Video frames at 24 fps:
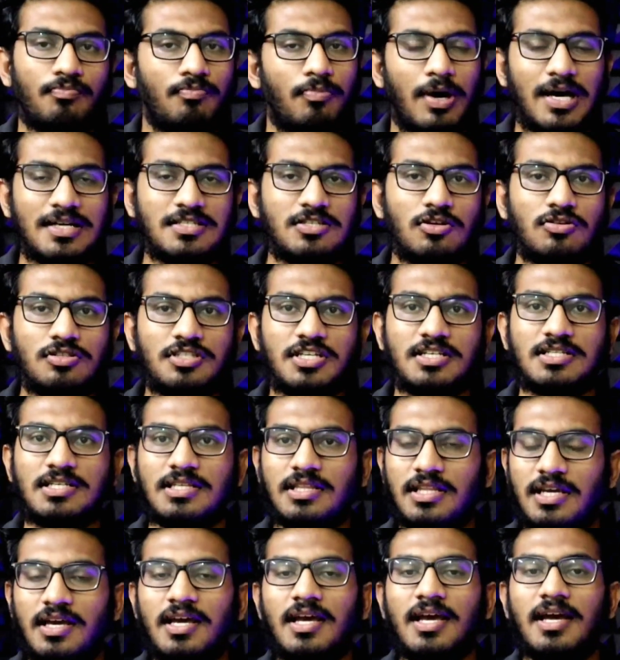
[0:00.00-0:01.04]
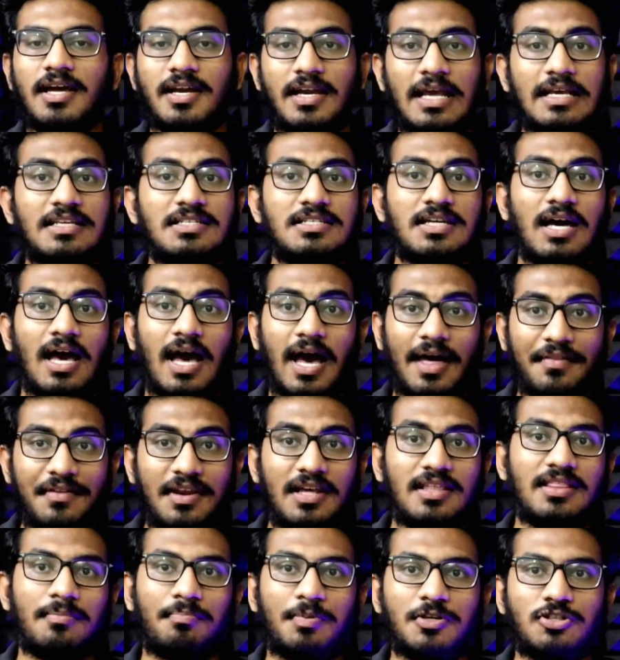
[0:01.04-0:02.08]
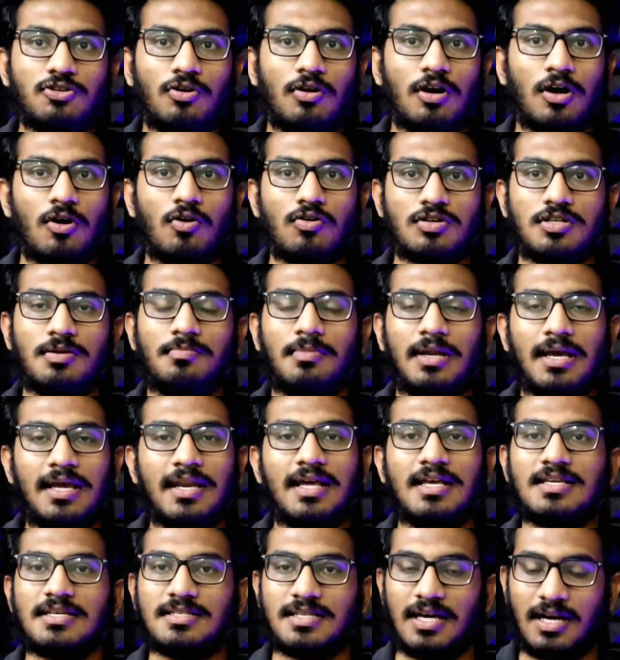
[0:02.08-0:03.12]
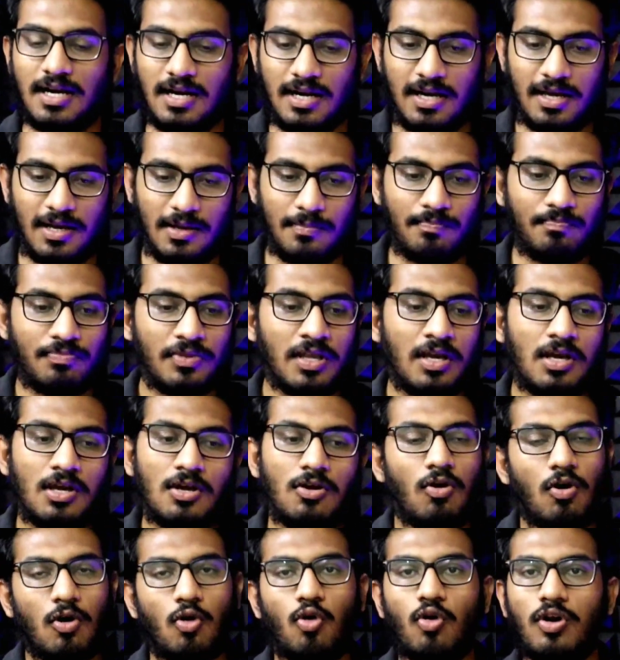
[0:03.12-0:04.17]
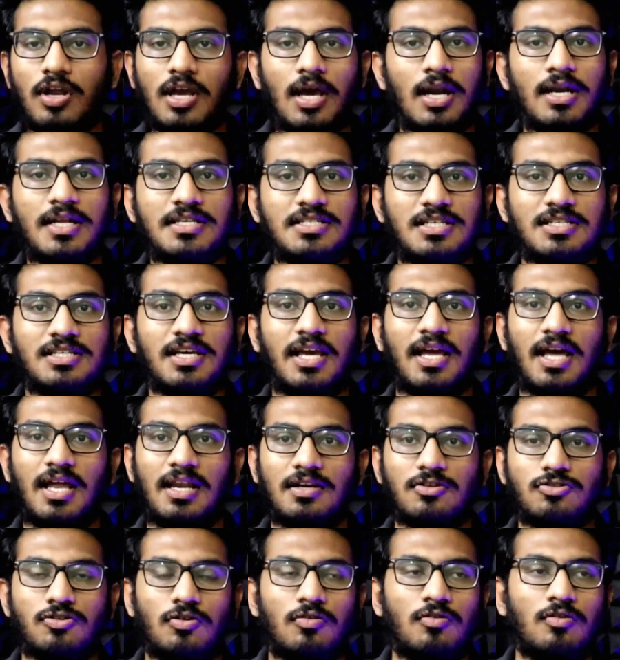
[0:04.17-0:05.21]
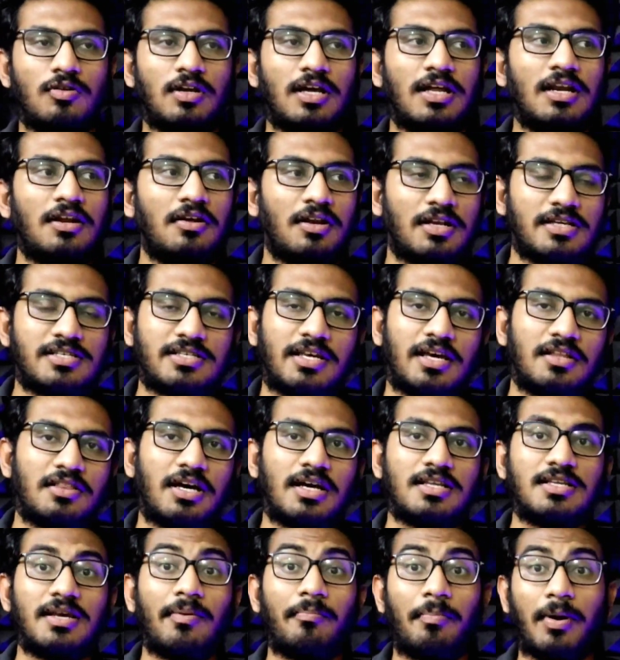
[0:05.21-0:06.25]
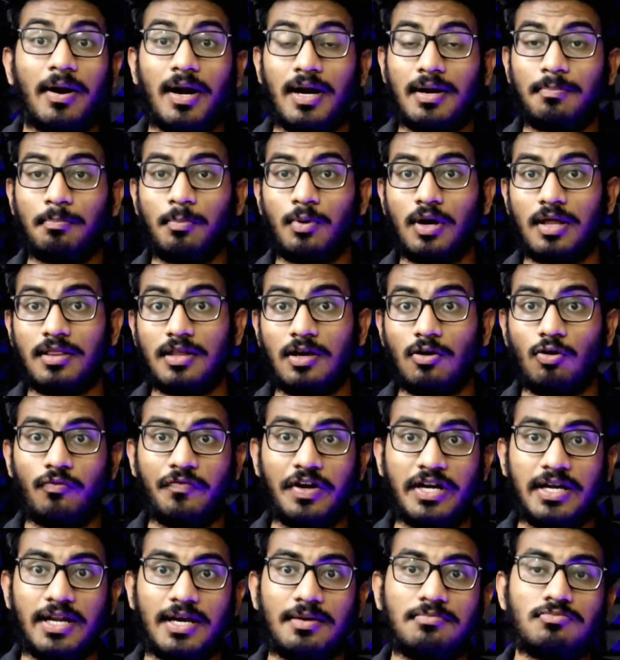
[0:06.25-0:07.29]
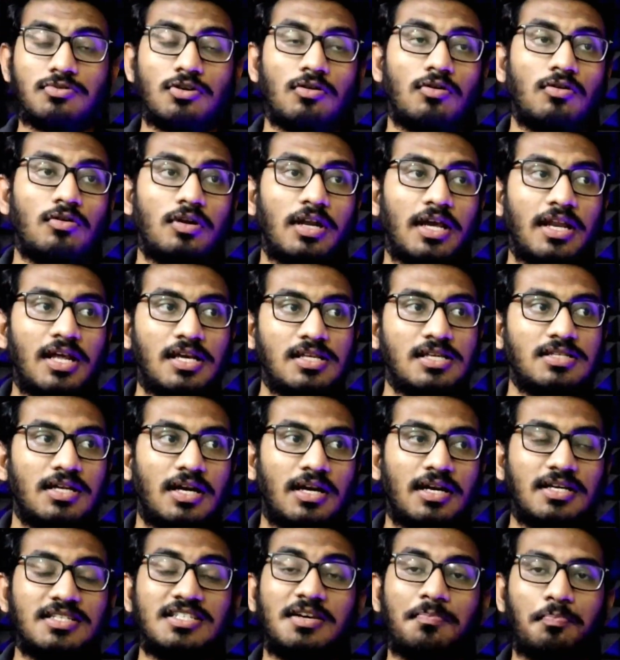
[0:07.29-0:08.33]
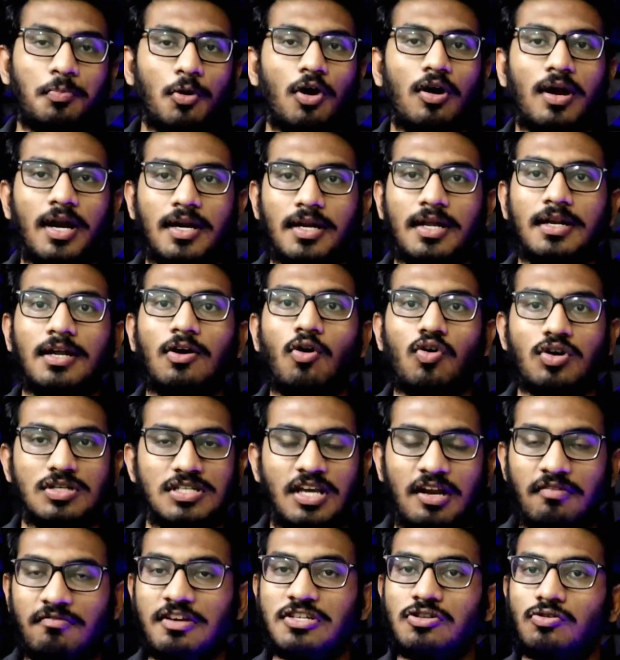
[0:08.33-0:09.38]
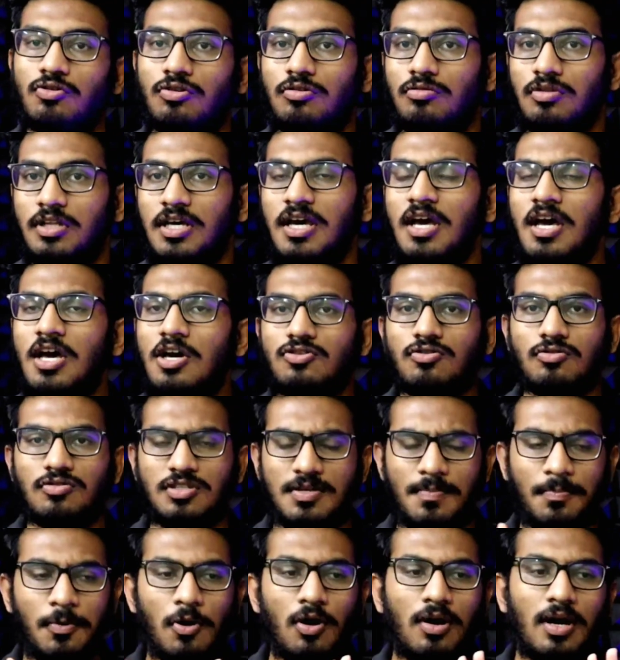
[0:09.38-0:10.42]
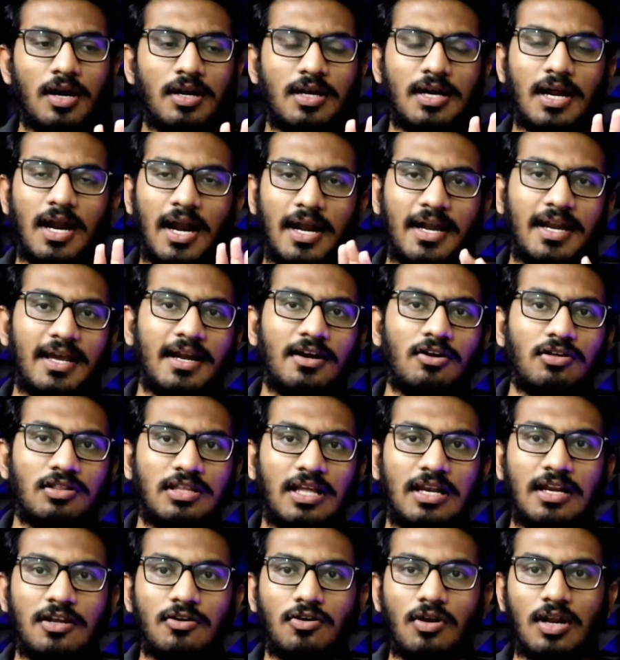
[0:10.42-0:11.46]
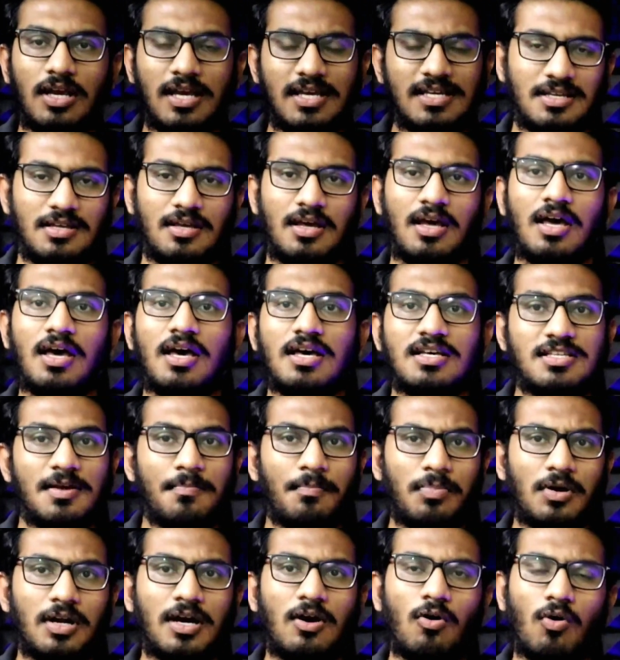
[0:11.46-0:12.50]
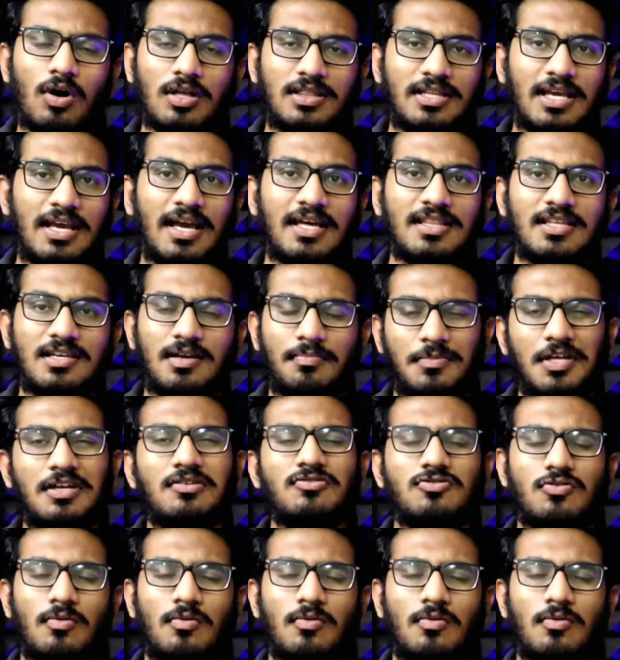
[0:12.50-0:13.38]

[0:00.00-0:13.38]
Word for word: పార్సల్ వచ్చేసింది నెక్స్ట్ అది నేను తెప్పించుకోవడం కోసం నేనేం చేశానంటే ఒక కొరియర్ నుంచి చేయాలి సో నేను రిస్క్ ఎందుకని చెప్పి ఇప్పుడు అది కోవిడ్ టైం సో నేనేం చేశానంటే షిప్ రాకెట్ అని ఒక సర్వీస్ ఉంటుంది సో షిప్ రాకెట్ అంటే ఏంటో తెలియని వాళ్ళకి సింపుల్గా ఒక థింగ్ అయితే చెప్తాను సో